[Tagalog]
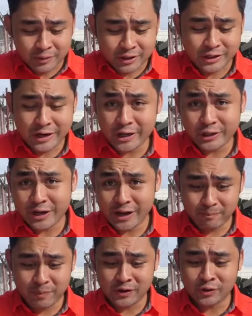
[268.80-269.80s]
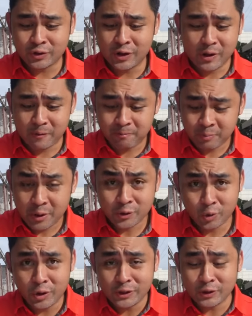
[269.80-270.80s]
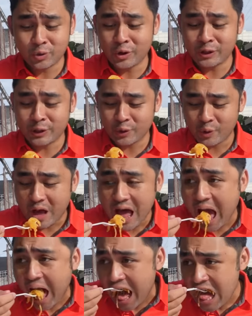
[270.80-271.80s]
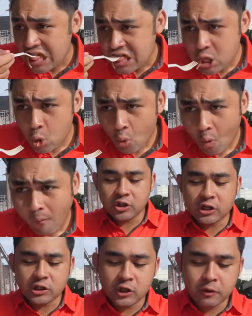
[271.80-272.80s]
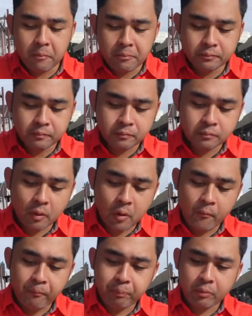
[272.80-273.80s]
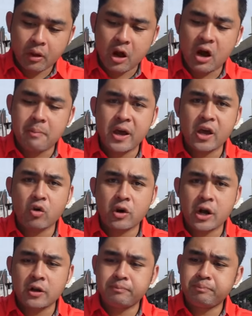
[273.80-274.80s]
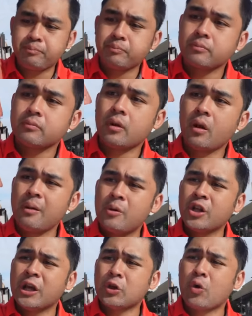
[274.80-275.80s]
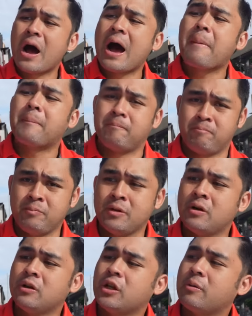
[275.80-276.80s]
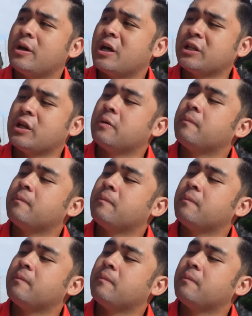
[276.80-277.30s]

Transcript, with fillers: sa 99 pesos eh, sulit na sulit na to mix natin. Kakamayin ko na. Ito itong ham. Tikwan natin.